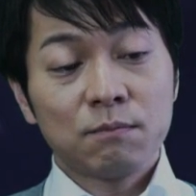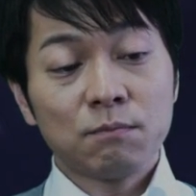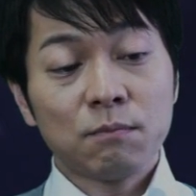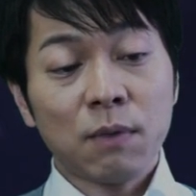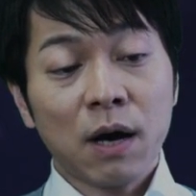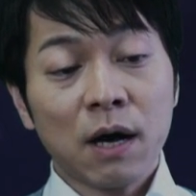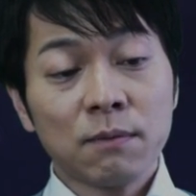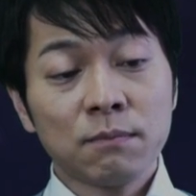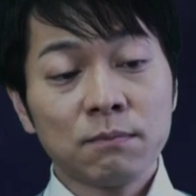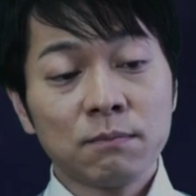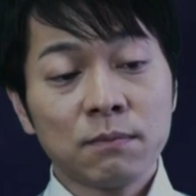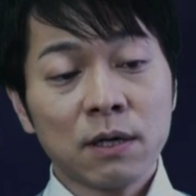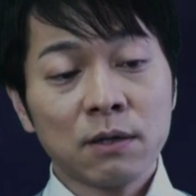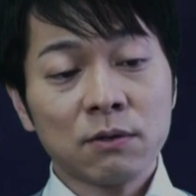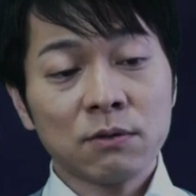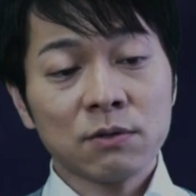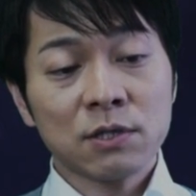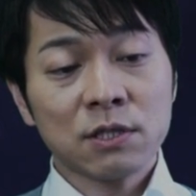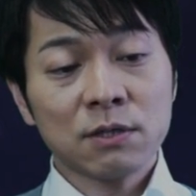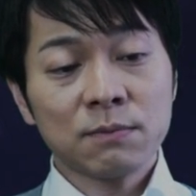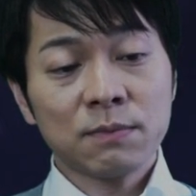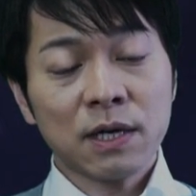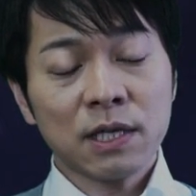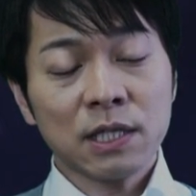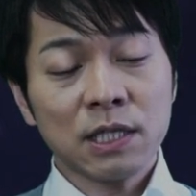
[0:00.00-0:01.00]
まん丸
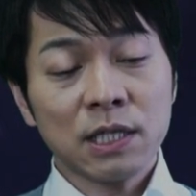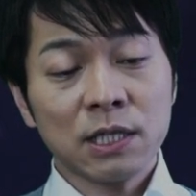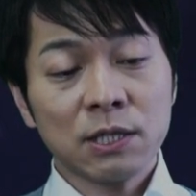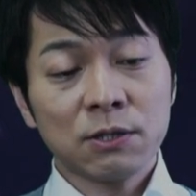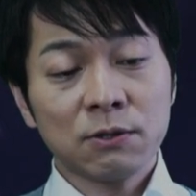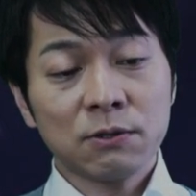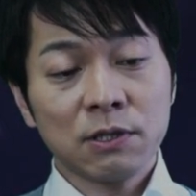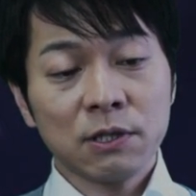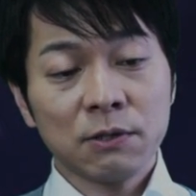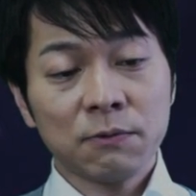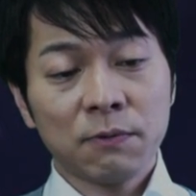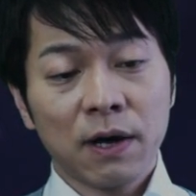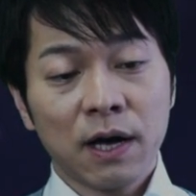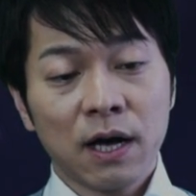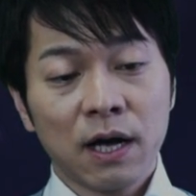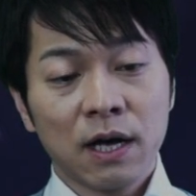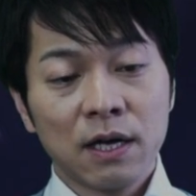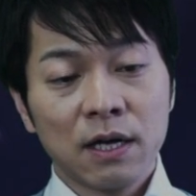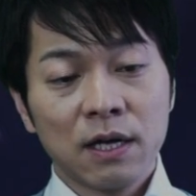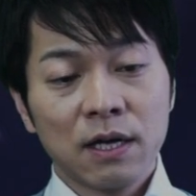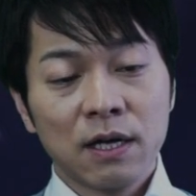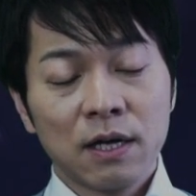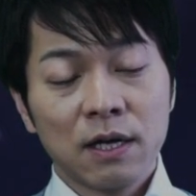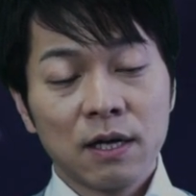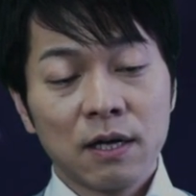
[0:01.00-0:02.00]
島に行くには
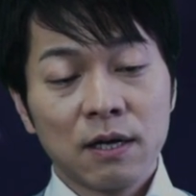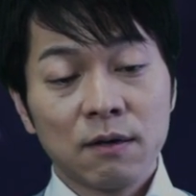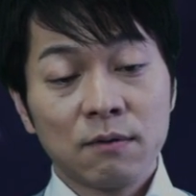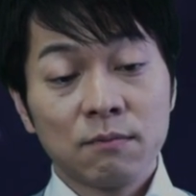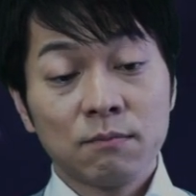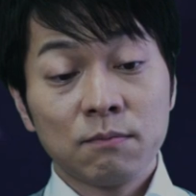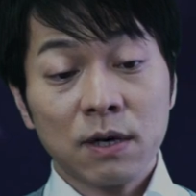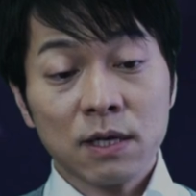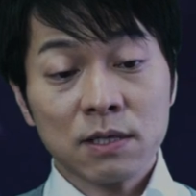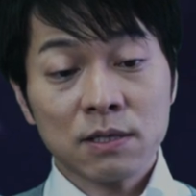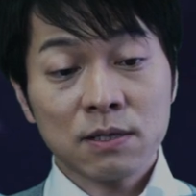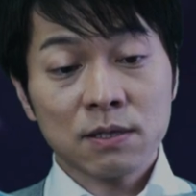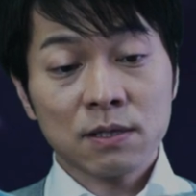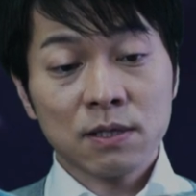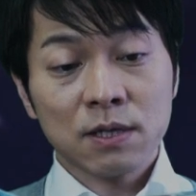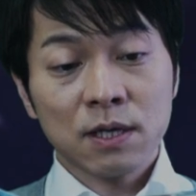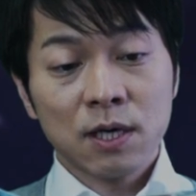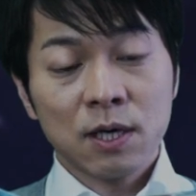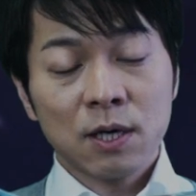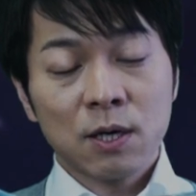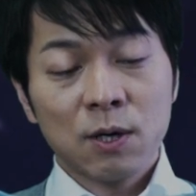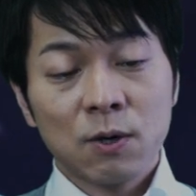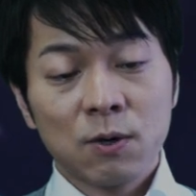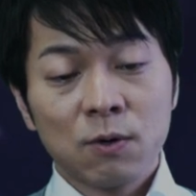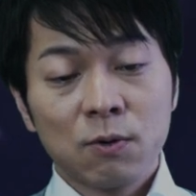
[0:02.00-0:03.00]
まず
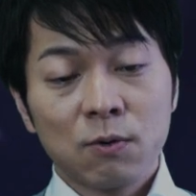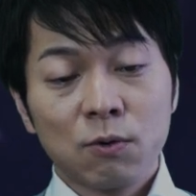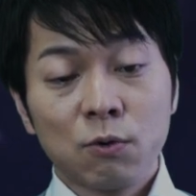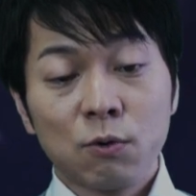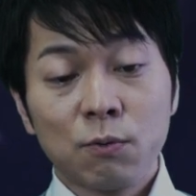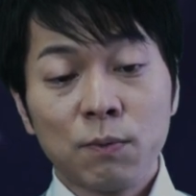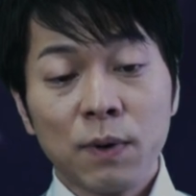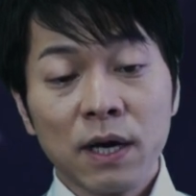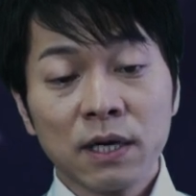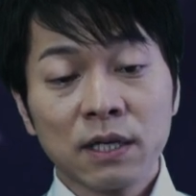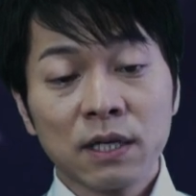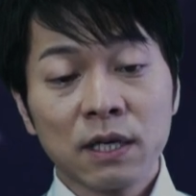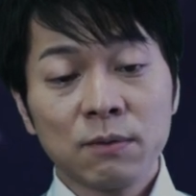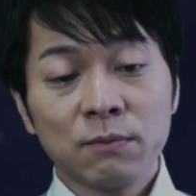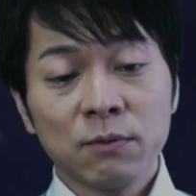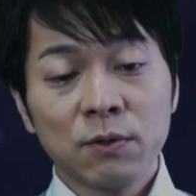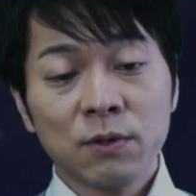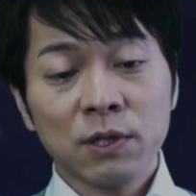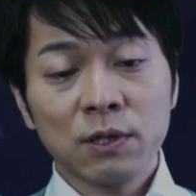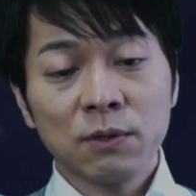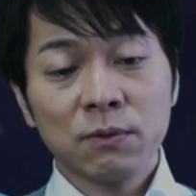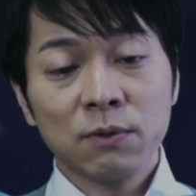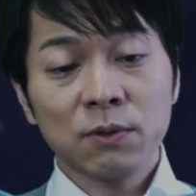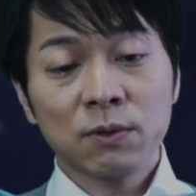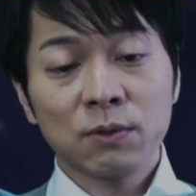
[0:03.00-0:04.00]
お化け
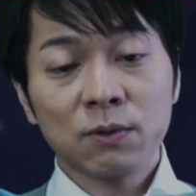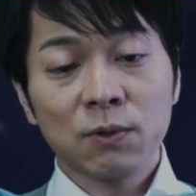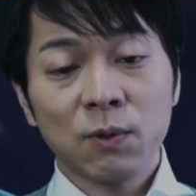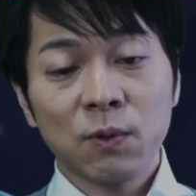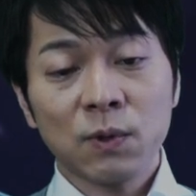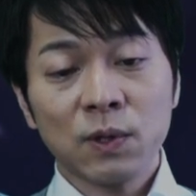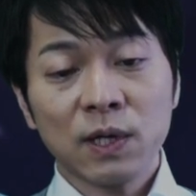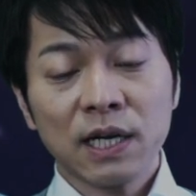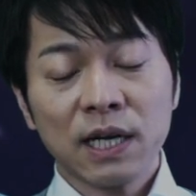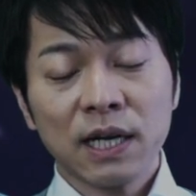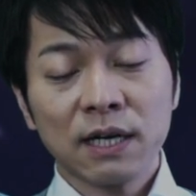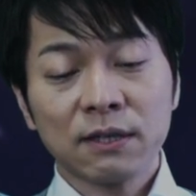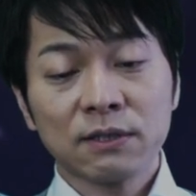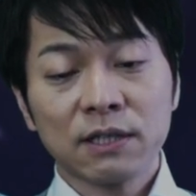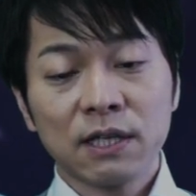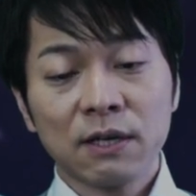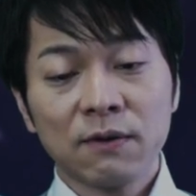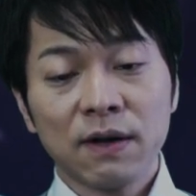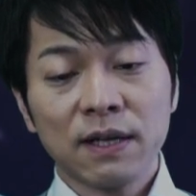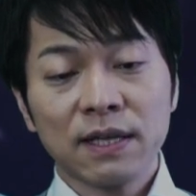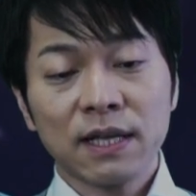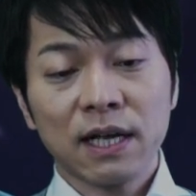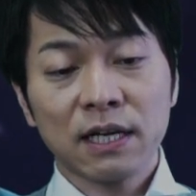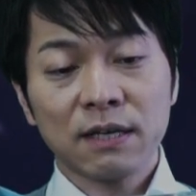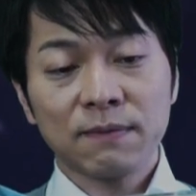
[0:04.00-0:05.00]
森を通らなくて
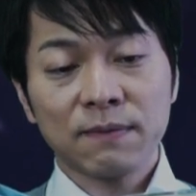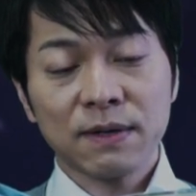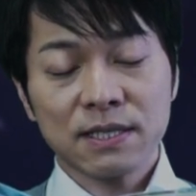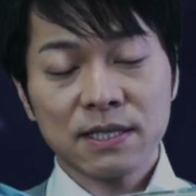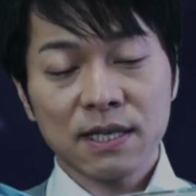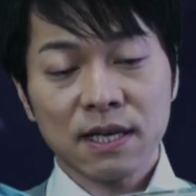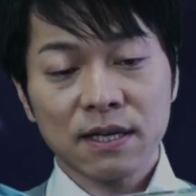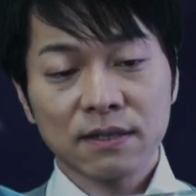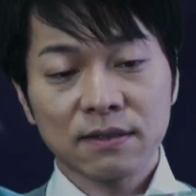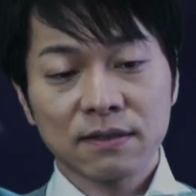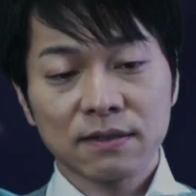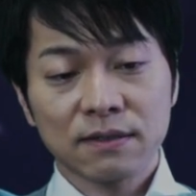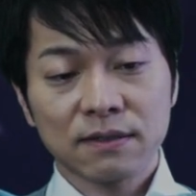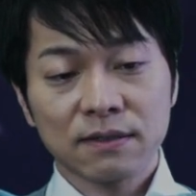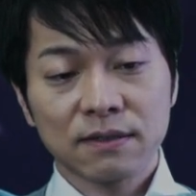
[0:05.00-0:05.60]
はなりません